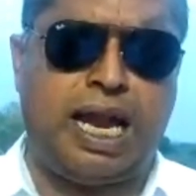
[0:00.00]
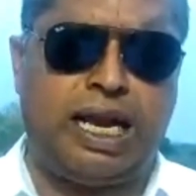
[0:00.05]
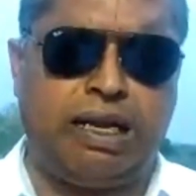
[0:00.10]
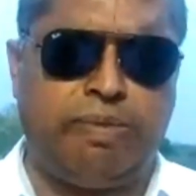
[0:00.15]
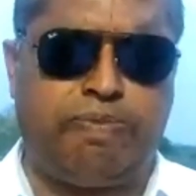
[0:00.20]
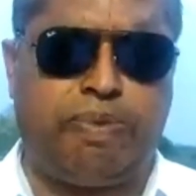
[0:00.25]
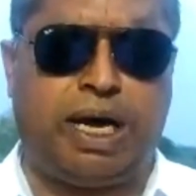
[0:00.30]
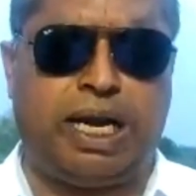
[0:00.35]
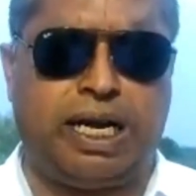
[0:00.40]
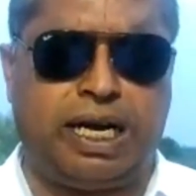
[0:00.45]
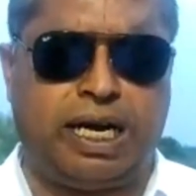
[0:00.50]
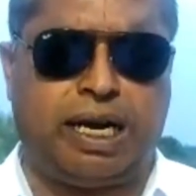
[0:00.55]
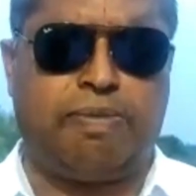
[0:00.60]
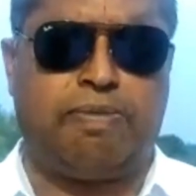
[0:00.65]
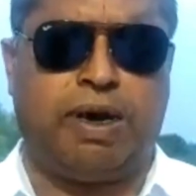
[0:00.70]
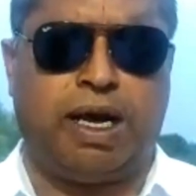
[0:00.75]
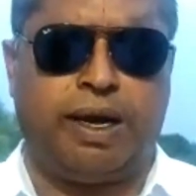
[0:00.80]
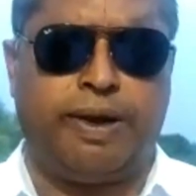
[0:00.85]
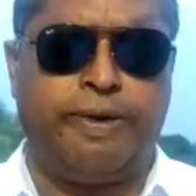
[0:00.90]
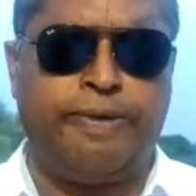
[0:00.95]
ஆள் பாருங்கள்
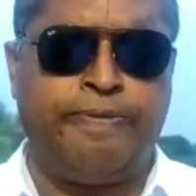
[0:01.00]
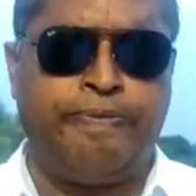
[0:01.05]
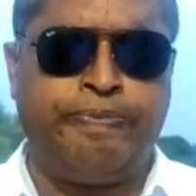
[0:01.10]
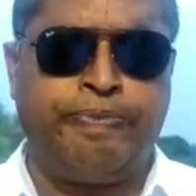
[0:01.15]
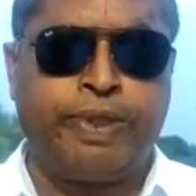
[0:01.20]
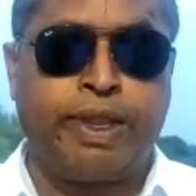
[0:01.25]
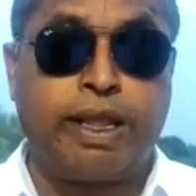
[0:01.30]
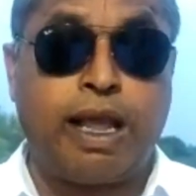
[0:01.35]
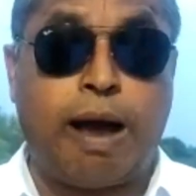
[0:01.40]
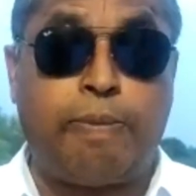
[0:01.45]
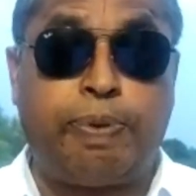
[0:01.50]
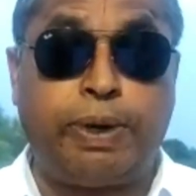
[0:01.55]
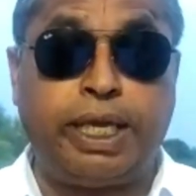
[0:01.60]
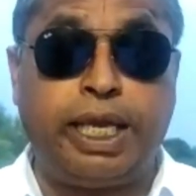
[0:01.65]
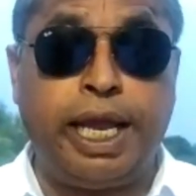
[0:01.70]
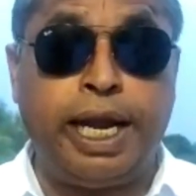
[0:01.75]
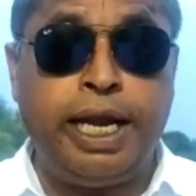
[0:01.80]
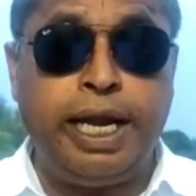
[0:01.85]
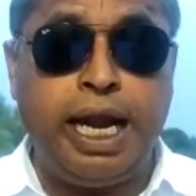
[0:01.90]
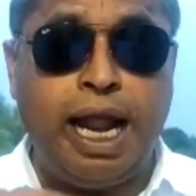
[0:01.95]
நம்ம அப்போ
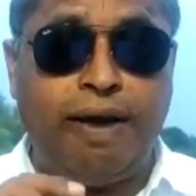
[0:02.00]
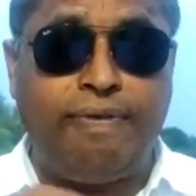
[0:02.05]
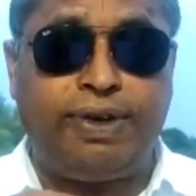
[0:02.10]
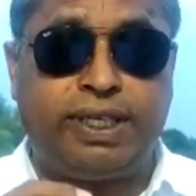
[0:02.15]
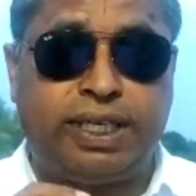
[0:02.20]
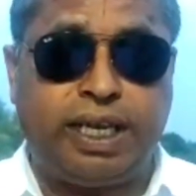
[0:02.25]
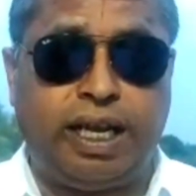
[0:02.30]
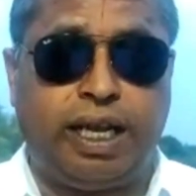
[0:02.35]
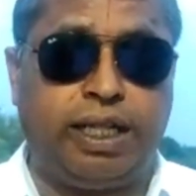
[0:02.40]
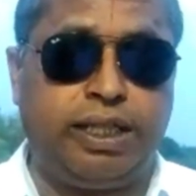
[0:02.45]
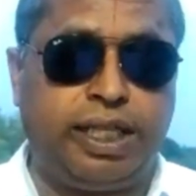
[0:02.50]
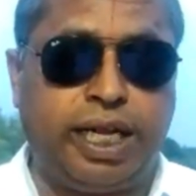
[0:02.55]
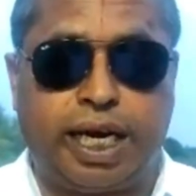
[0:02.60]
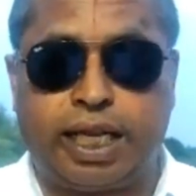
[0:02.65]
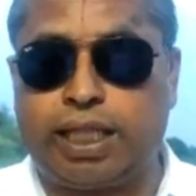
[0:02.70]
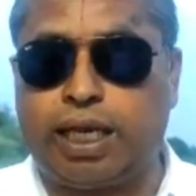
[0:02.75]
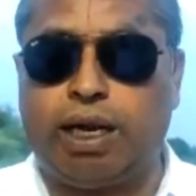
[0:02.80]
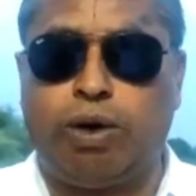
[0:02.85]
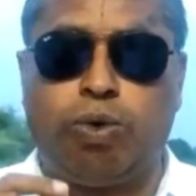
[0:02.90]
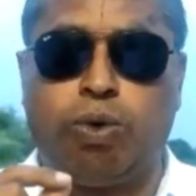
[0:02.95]
என்ன விஷயம் இந்த
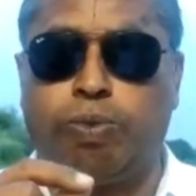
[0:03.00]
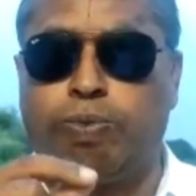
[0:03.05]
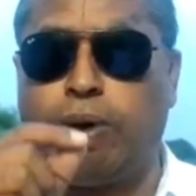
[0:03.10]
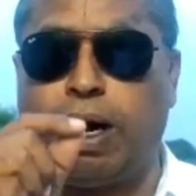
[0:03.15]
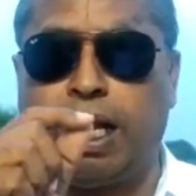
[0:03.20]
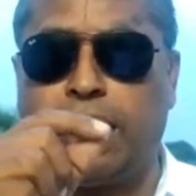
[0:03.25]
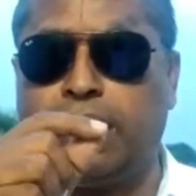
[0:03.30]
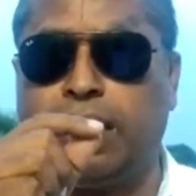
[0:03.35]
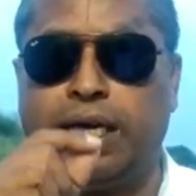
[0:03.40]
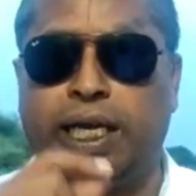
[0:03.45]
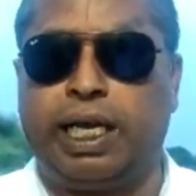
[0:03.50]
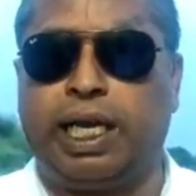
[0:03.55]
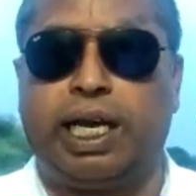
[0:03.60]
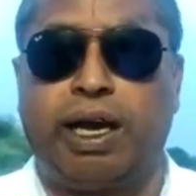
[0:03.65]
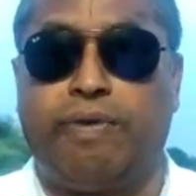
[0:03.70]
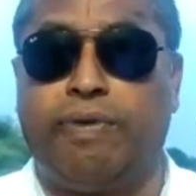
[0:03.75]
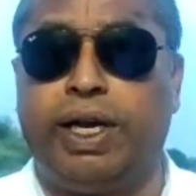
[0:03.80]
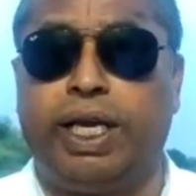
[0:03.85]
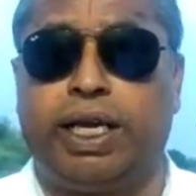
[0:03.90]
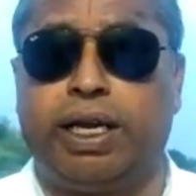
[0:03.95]
இடத்துல பாருங்கள்
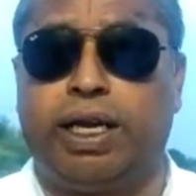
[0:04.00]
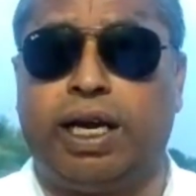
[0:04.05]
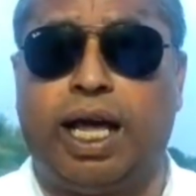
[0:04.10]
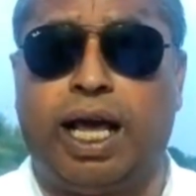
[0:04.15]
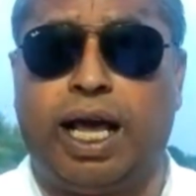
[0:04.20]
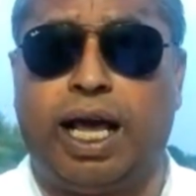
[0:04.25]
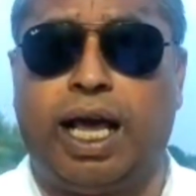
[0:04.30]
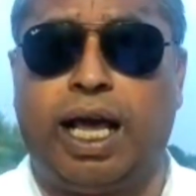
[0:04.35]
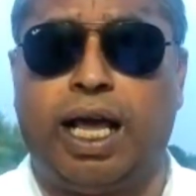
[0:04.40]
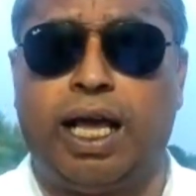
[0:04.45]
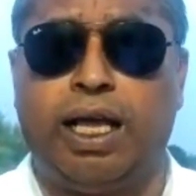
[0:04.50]
நீங்கள் கவனிக்கணும்னா